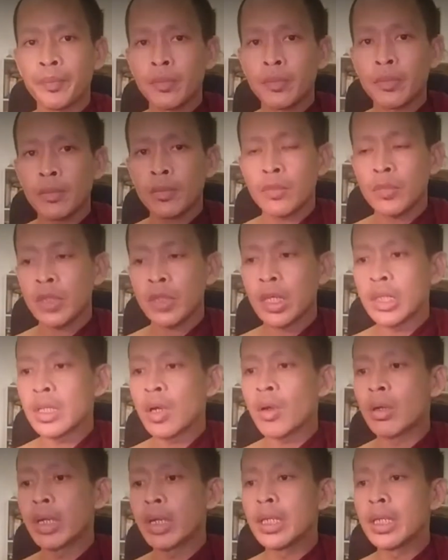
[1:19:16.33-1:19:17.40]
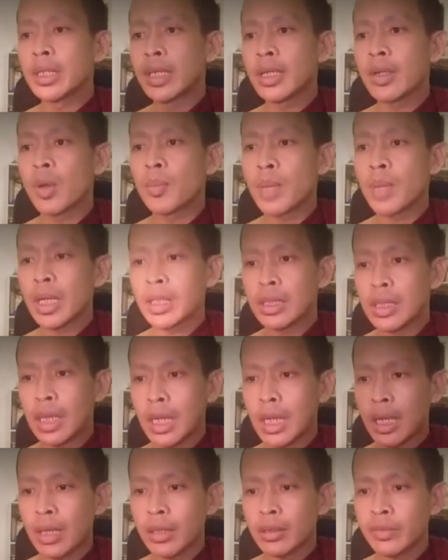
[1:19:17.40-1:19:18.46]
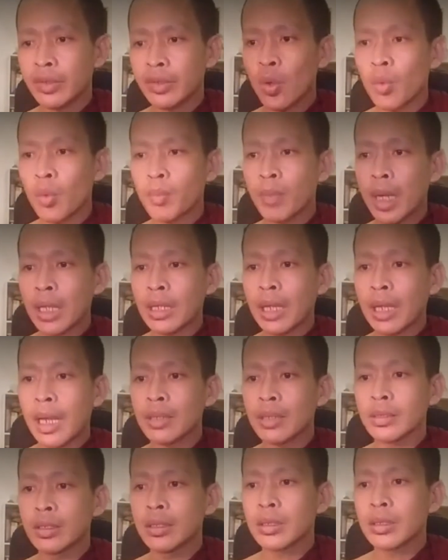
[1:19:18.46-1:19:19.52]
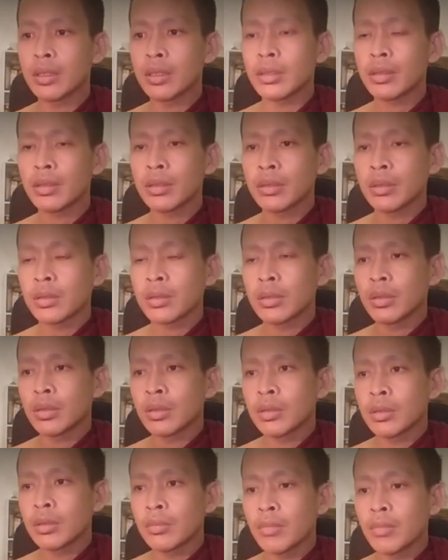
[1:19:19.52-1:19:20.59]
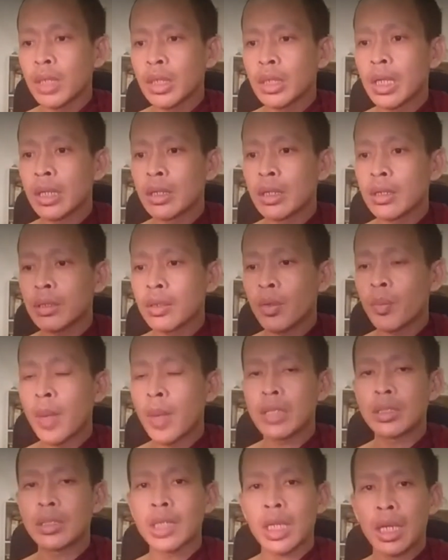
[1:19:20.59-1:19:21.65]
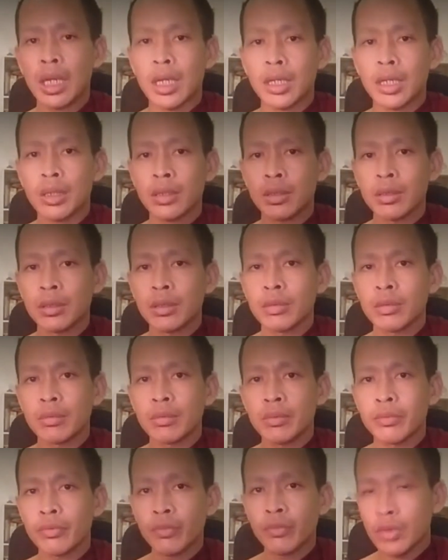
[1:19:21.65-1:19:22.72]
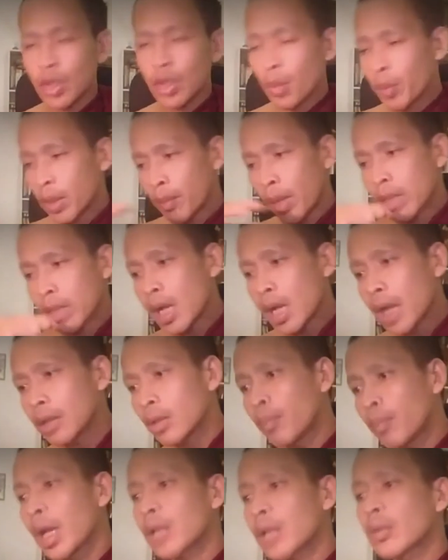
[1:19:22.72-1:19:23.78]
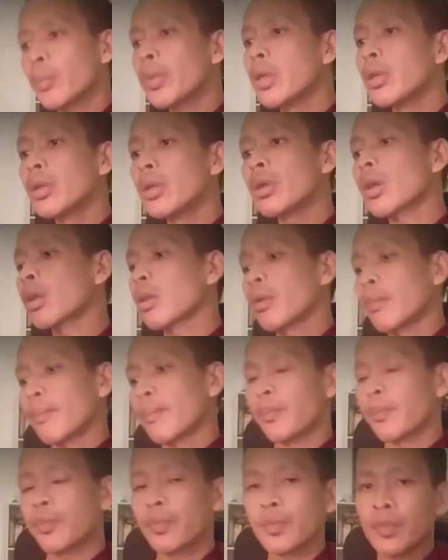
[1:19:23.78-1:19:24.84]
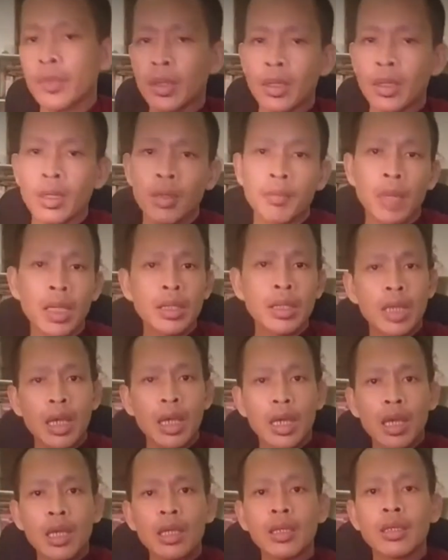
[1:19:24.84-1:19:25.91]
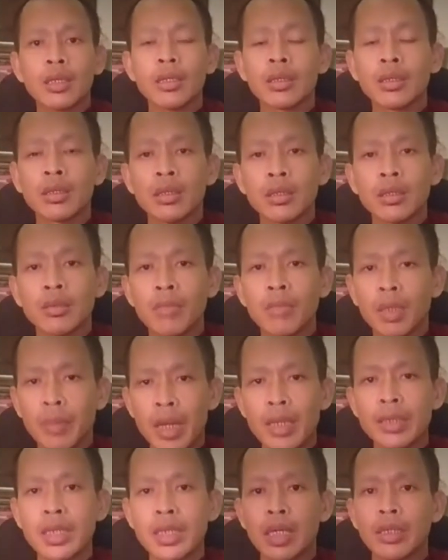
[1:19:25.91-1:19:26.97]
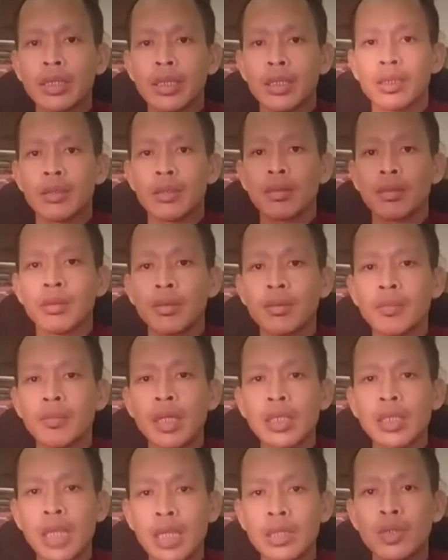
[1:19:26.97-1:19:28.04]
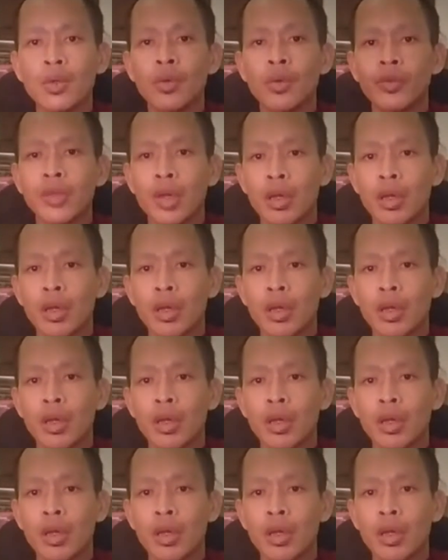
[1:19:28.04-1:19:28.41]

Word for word: chế giờ đây kia có pan nhà sâu pan láng chia bật đật của pan nhà do bị pan nhà tôi pra tôi pia pan nhá mình bền chẳng tệ và nhá chiêu của sòi